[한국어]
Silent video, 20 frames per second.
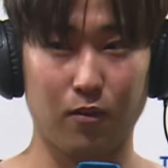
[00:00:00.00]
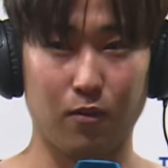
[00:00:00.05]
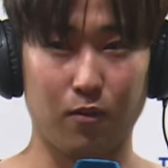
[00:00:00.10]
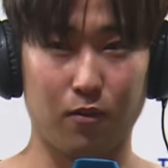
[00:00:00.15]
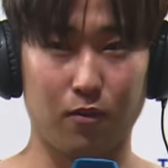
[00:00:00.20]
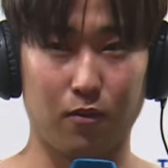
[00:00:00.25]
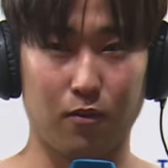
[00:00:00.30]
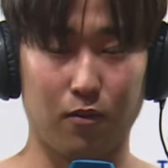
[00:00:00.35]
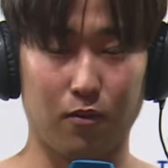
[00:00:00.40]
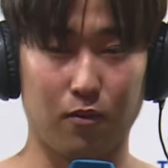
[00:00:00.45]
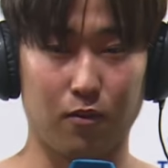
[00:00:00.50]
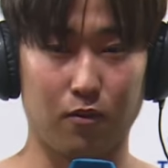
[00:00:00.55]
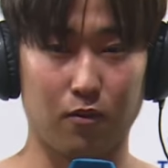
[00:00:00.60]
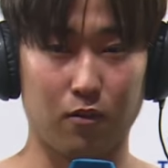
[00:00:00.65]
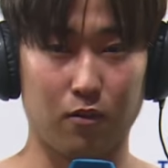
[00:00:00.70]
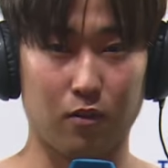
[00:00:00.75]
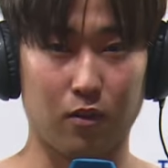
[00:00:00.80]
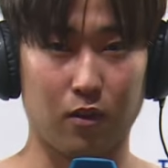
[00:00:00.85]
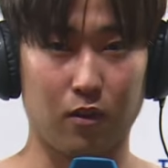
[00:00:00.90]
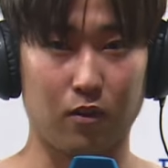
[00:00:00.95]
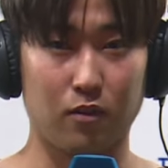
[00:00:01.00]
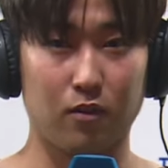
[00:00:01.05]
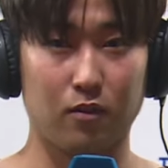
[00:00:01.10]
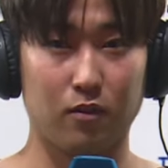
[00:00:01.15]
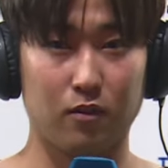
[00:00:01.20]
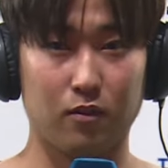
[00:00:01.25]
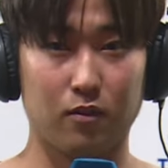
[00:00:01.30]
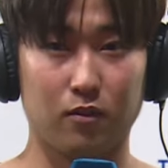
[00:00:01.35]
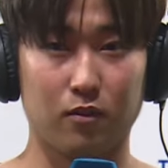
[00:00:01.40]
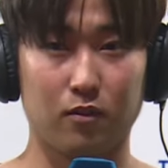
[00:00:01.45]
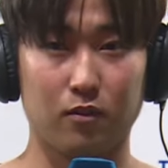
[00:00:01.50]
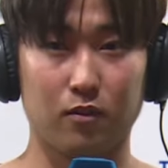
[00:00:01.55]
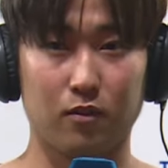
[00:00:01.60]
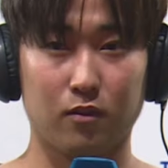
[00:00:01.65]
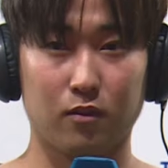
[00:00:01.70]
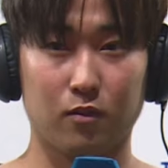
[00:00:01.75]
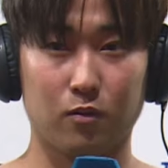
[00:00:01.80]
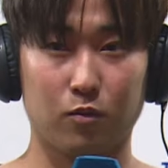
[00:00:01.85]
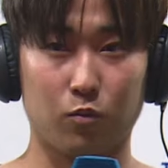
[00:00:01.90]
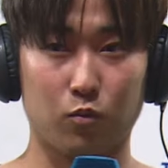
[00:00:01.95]
어, 일단
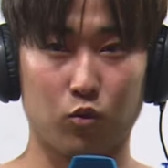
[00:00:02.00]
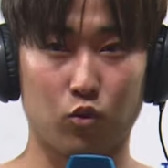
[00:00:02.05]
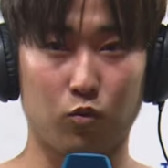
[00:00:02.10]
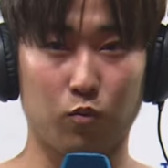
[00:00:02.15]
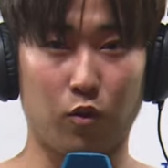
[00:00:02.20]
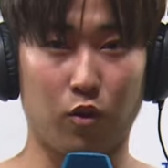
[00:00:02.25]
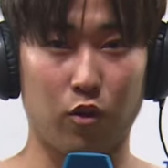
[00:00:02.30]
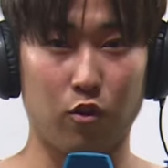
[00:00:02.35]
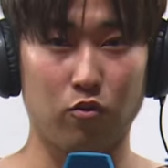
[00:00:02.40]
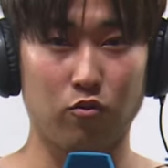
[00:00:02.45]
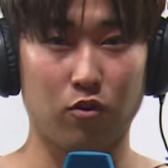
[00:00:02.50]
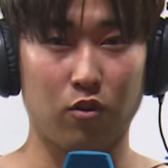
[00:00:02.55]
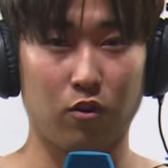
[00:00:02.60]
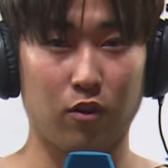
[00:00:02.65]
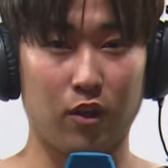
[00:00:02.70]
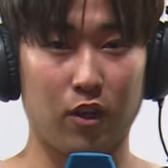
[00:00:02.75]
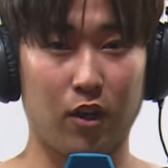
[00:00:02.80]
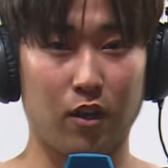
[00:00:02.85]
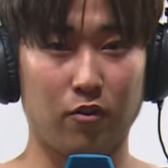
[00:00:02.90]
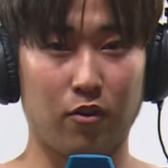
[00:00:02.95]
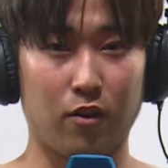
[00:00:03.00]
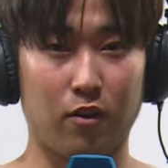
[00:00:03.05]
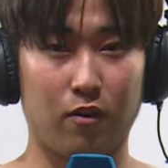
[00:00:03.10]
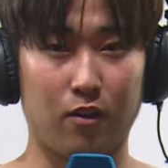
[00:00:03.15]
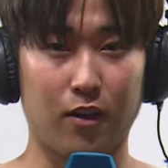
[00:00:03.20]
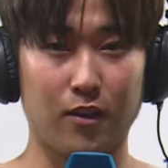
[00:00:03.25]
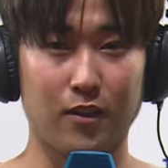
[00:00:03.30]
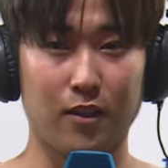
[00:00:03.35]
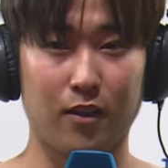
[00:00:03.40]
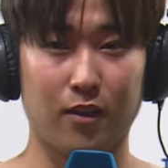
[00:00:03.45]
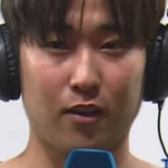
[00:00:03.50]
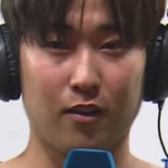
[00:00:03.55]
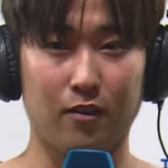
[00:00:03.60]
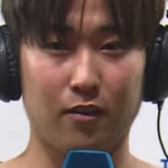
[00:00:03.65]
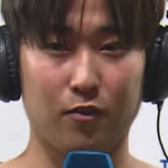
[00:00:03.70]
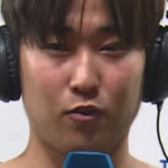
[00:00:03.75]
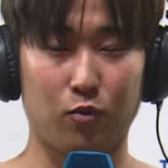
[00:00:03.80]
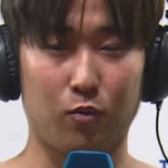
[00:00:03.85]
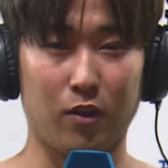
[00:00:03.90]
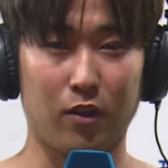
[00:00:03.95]
좀 어려운 경기가 될 거라
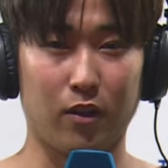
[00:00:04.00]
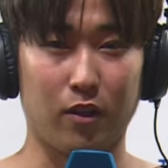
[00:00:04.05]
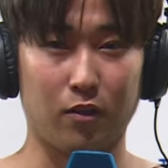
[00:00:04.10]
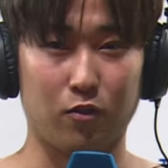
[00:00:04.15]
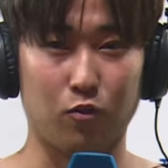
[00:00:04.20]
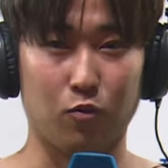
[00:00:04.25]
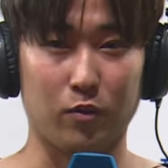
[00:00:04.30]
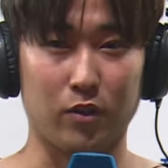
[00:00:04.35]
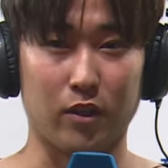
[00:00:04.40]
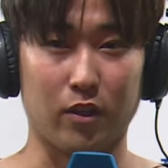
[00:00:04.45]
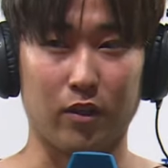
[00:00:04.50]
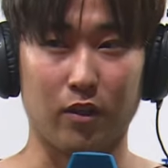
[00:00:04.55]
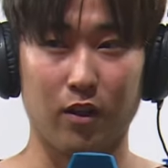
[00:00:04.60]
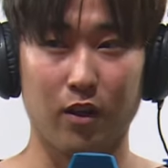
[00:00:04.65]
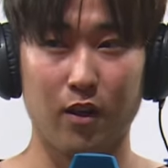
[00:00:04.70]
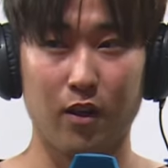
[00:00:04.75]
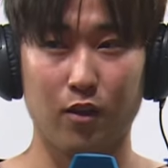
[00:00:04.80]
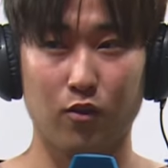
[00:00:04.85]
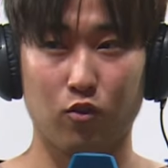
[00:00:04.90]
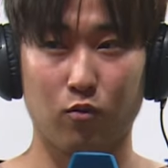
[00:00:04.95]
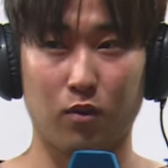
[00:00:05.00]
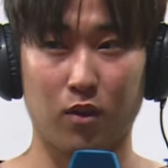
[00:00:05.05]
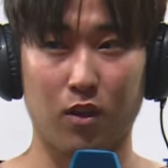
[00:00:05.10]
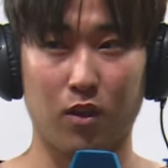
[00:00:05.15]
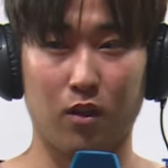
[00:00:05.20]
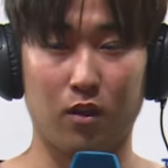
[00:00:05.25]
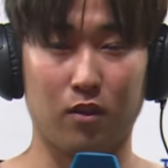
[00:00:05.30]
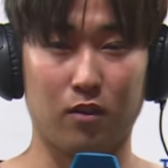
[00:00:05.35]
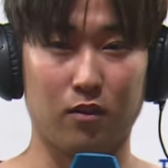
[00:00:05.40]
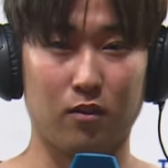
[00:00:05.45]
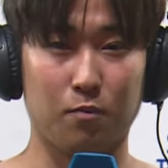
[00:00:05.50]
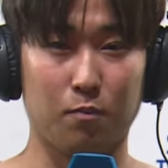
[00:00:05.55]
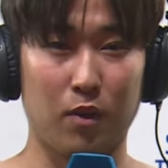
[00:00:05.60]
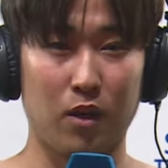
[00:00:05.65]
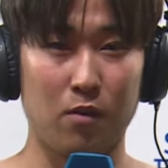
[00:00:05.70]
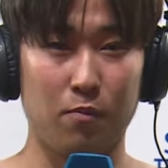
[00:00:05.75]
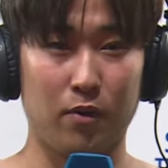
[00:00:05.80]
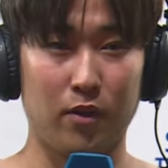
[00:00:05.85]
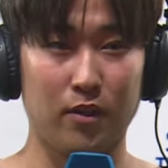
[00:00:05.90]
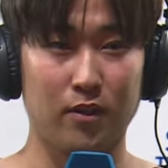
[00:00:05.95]
생각했는데 초반에 좀 이제 초반에
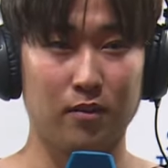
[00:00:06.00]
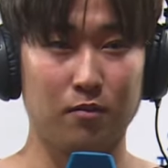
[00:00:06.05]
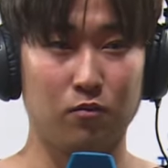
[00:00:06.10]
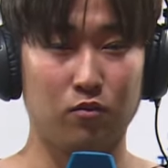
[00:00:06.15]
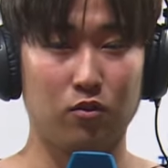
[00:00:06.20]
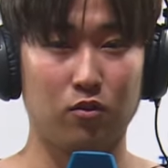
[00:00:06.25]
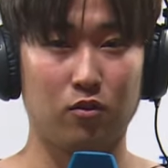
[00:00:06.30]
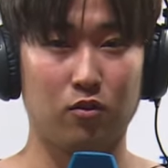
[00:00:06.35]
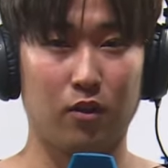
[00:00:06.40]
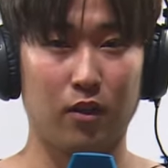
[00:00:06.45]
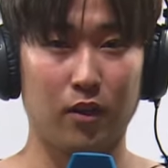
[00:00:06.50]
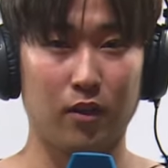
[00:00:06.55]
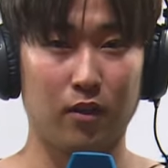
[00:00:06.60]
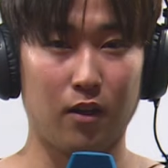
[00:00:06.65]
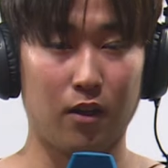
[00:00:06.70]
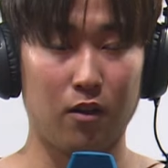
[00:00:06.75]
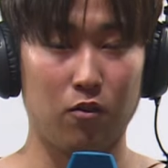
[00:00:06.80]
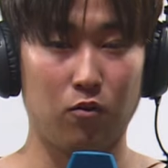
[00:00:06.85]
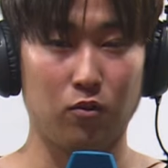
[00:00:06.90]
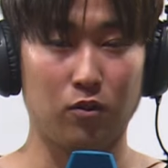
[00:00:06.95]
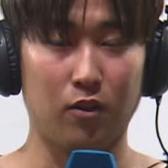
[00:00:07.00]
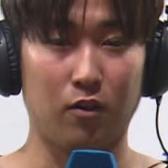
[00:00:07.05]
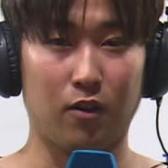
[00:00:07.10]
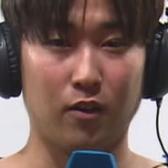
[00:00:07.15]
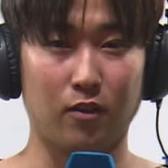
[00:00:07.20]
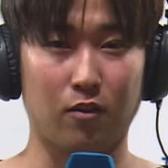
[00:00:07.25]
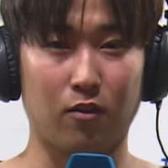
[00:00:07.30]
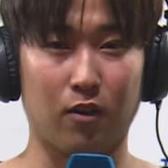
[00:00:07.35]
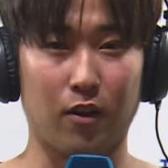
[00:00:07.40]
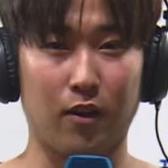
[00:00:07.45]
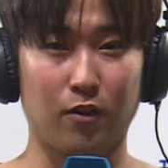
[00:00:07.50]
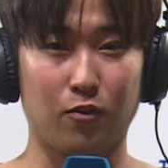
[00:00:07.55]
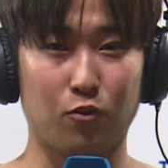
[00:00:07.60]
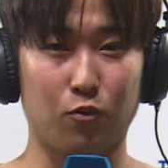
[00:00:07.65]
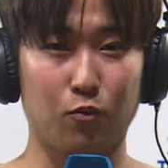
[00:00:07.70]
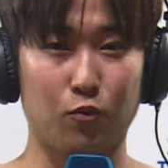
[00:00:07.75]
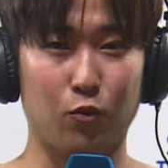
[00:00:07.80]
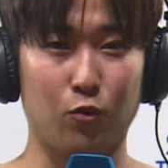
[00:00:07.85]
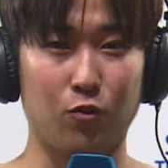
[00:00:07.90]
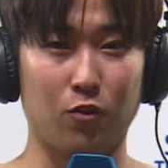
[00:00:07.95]
빨리빨리 승부하려고 들어갔던 게
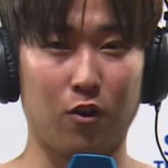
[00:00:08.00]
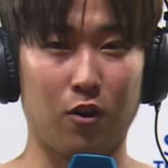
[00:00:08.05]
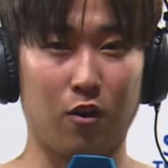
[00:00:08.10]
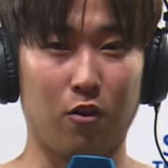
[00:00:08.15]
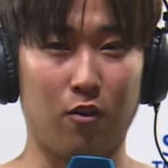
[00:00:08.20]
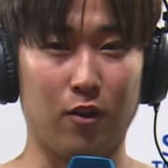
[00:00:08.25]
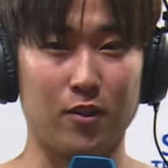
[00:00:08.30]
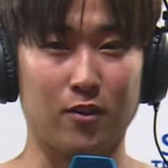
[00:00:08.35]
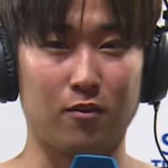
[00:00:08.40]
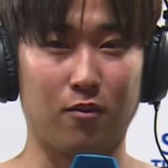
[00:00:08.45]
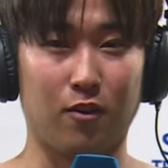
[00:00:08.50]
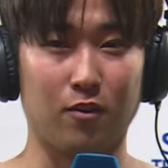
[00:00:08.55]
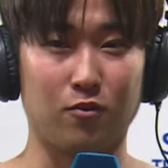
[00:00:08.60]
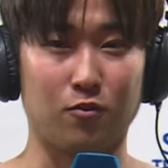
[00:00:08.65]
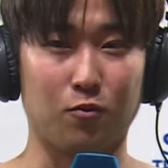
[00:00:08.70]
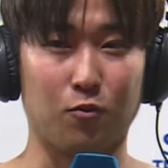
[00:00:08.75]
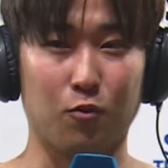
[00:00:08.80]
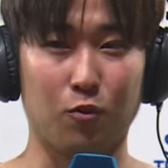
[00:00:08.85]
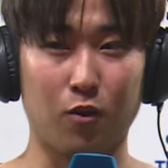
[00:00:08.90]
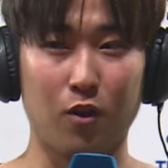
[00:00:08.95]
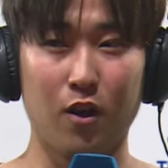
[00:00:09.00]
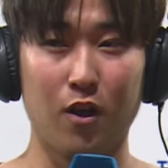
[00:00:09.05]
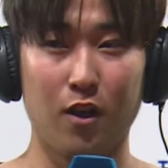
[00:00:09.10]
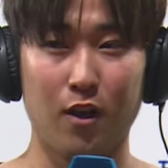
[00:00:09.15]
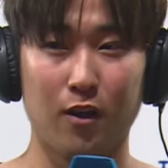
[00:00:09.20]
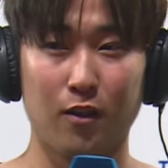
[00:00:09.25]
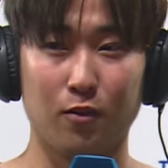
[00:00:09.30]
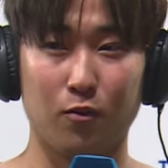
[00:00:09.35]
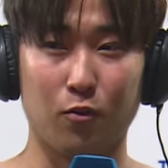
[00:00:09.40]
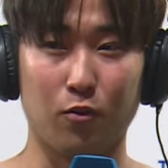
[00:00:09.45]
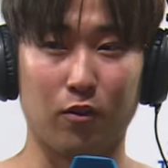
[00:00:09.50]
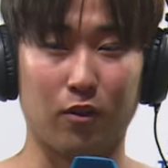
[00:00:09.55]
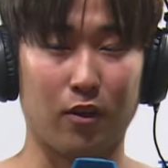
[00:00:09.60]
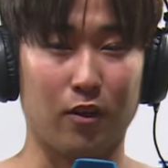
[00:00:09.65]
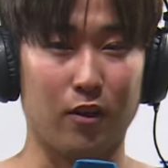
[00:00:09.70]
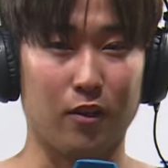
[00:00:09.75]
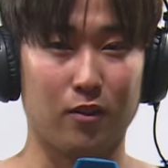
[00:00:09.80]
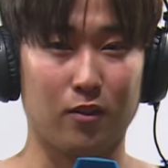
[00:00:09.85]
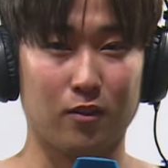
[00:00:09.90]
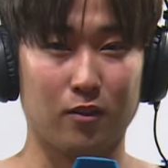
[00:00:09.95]
좀 좋은 결과가 있어가지고 또
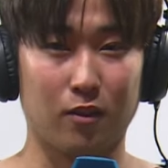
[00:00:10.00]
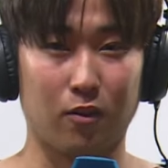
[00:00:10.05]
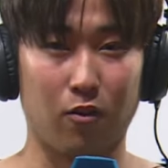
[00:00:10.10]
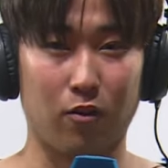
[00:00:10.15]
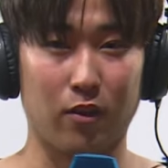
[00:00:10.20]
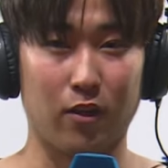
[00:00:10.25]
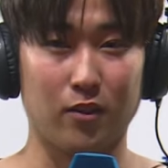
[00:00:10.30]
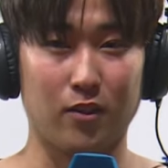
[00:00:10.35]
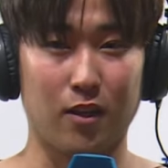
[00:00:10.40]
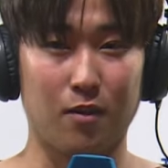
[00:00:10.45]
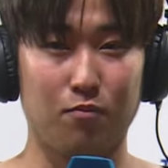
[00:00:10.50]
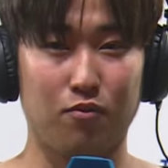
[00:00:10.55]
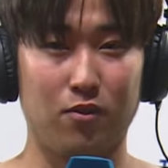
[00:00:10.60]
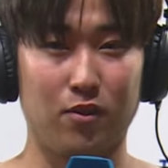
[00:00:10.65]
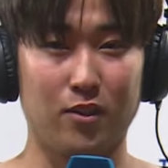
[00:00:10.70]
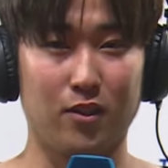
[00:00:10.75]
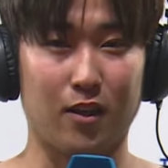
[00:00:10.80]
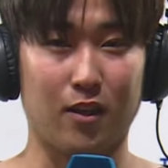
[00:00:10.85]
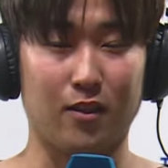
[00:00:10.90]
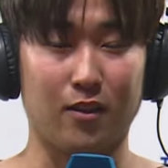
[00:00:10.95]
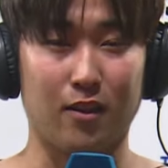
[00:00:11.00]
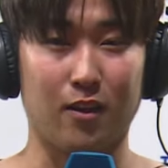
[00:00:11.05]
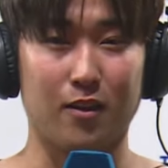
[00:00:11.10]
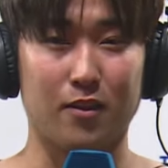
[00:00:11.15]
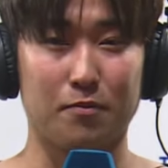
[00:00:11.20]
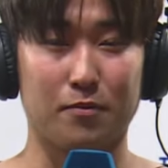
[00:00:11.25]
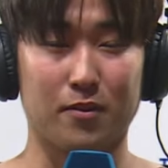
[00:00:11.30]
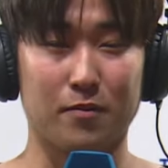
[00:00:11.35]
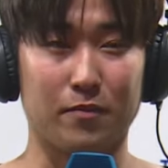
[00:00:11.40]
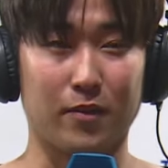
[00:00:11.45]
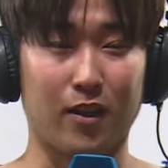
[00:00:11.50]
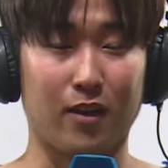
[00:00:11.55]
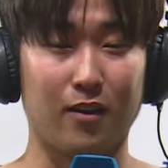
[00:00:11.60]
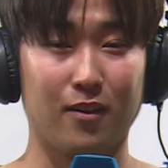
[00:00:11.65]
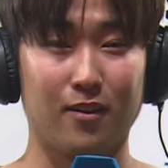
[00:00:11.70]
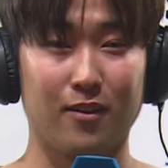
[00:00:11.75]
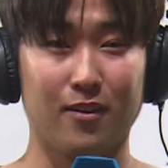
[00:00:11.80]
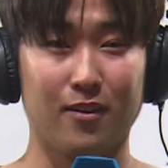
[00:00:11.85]
이렇게 경기가 잘 풀리지 않나 았 싶습니다.